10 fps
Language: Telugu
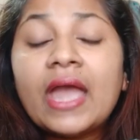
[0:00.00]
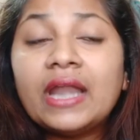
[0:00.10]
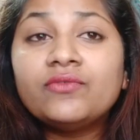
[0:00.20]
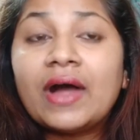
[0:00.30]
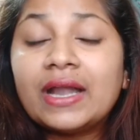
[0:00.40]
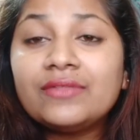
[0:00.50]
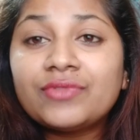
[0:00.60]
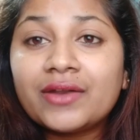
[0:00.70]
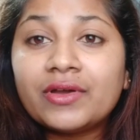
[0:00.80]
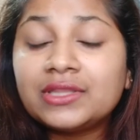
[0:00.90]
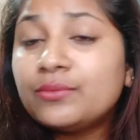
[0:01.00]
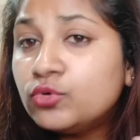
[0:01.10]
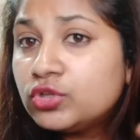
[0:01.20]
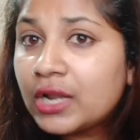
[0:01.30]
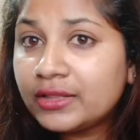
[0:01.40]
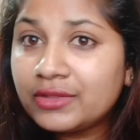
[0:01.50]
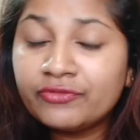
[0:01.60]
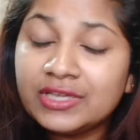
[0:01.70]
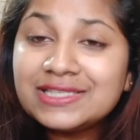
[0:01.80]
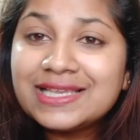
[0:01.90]
అండ్ వాడిన తర్వాత ముందు నాదైతే
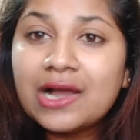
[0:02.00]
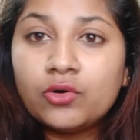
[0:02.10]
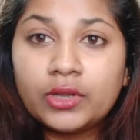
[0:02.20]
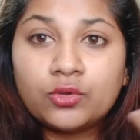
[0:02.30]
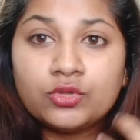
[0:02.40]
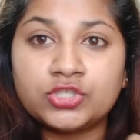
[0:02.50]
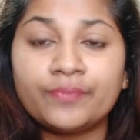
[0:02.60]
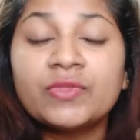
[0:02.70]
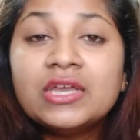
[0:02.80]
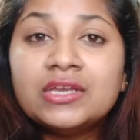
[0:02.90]
ఫ్రీజీగా ఉండేది కొంచెం